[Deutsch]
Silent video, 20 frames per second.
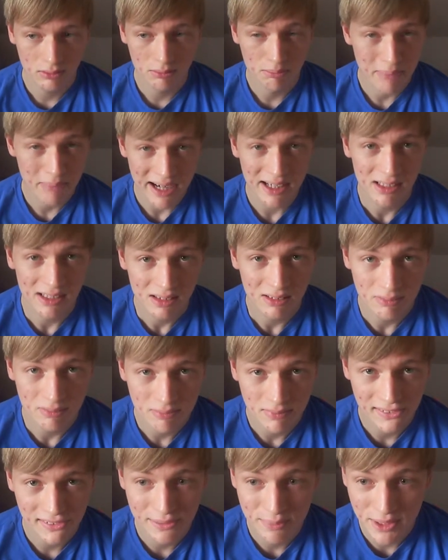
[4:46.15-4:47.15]
Metal,
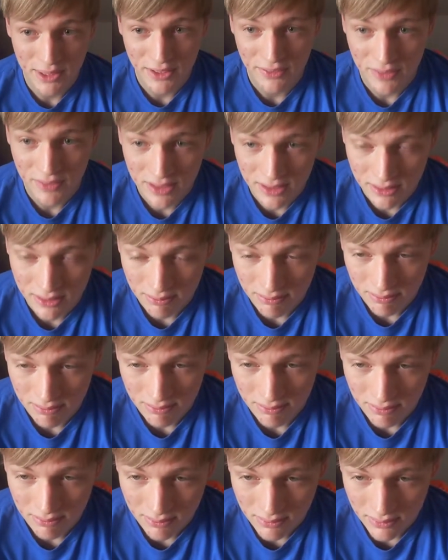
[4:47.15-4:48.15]
ziemlich viel
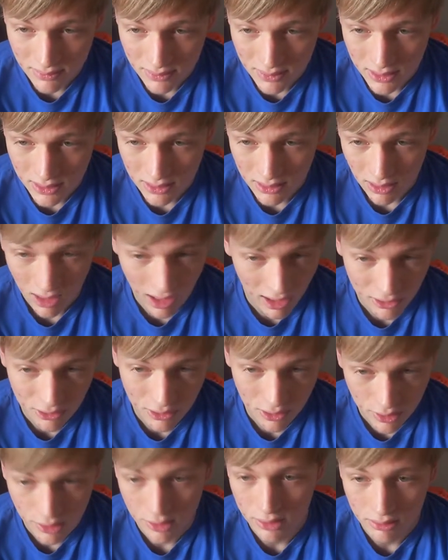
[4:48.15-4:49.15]
Hard
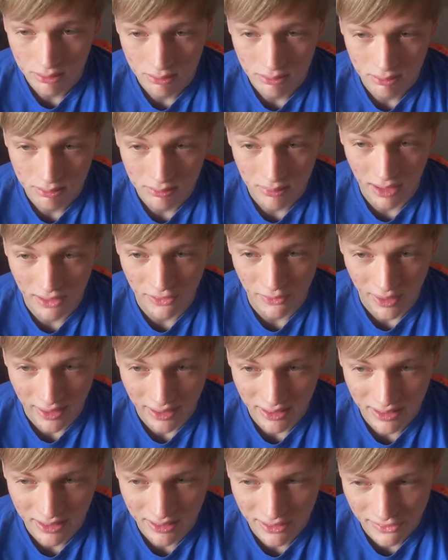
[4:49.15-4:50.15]
Rock. Also
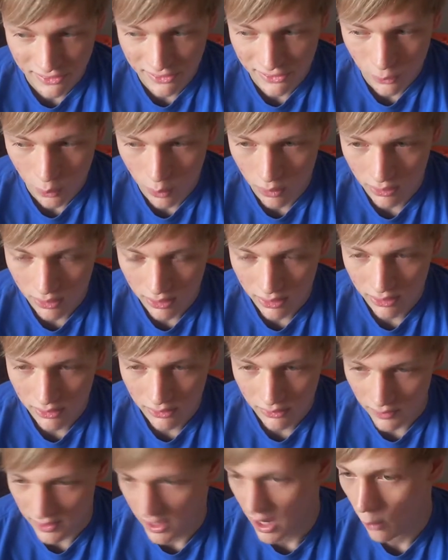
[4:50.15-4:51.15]
eigentlich, das ist so
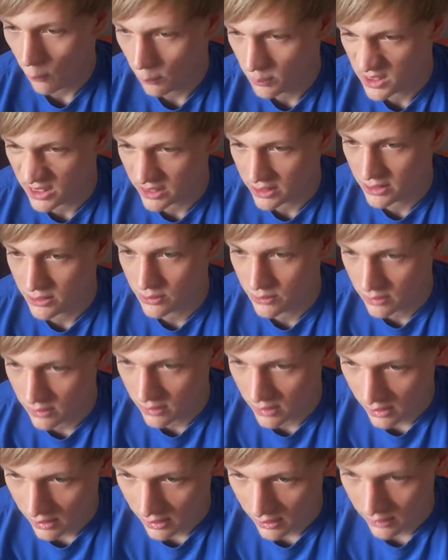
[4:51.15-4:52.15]
die Hauptrichtung.
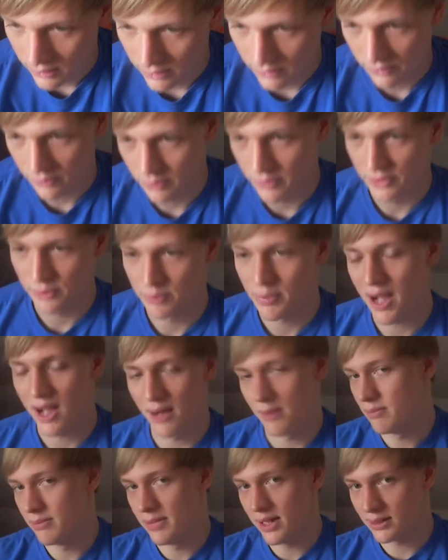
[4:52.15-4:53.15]
So, so ein
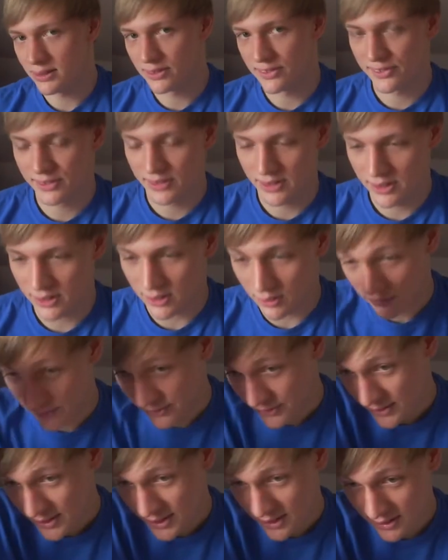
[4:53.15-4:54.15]
paar Bands, die ich
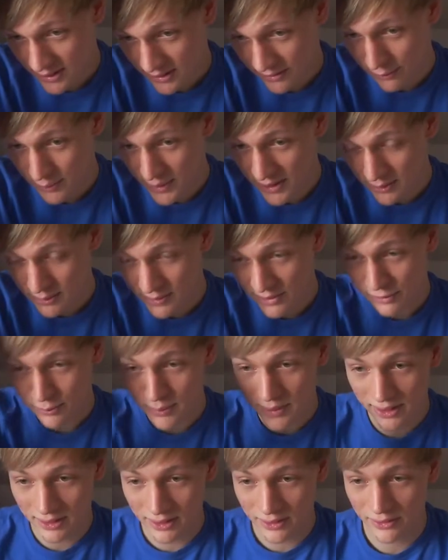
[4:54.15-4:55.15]
aufzählen kann, die zu meinen
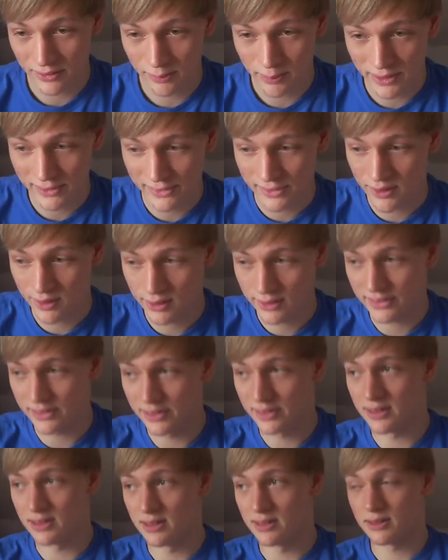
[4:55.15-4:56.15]
Lieblingsbands gehört
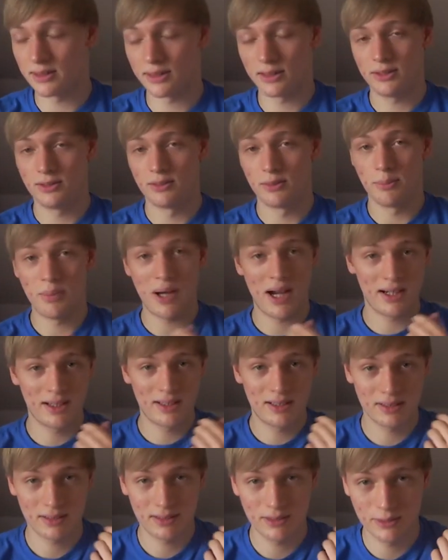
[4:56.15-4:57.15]
sind, in Richtung
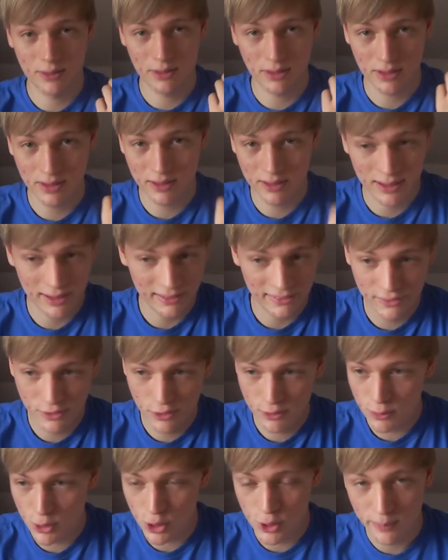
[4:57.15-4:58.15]
Punk, äh, Rock, ganz
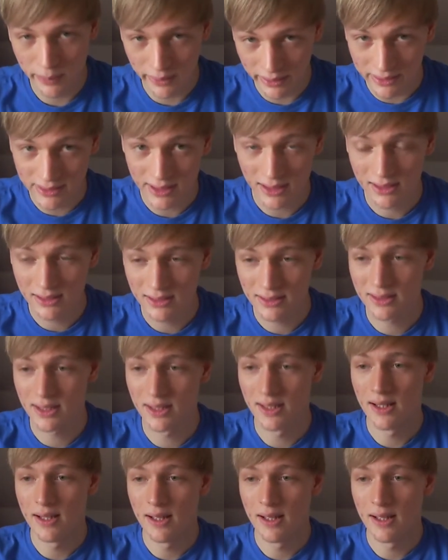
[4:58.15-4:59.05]
typisch Billy Talent,